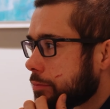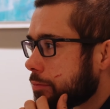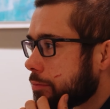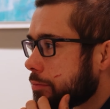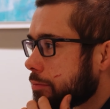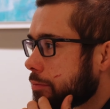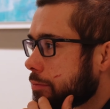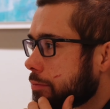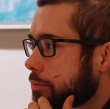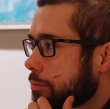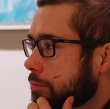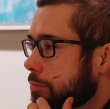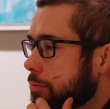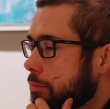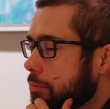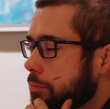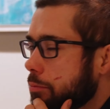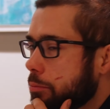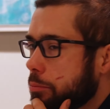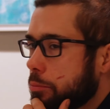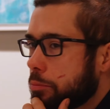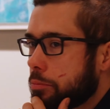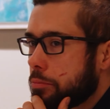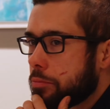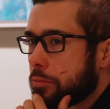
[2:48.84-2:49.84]
auch dieses
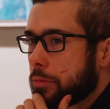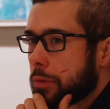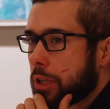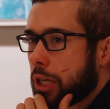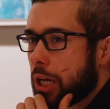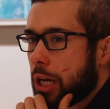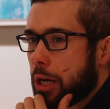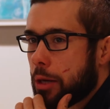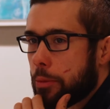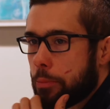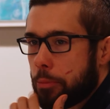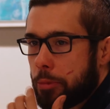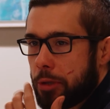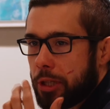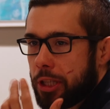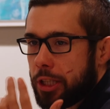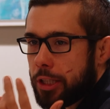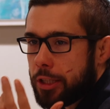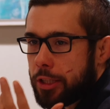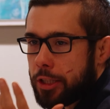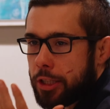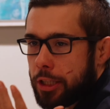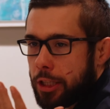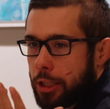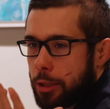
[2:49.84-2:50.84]
Event hier heute, das
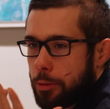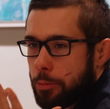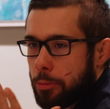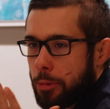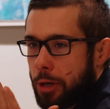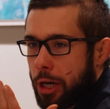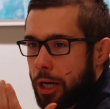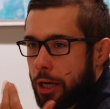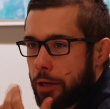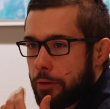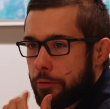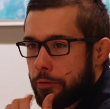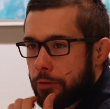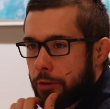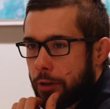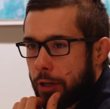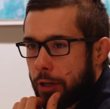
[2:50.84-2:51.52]
ist äh, einfach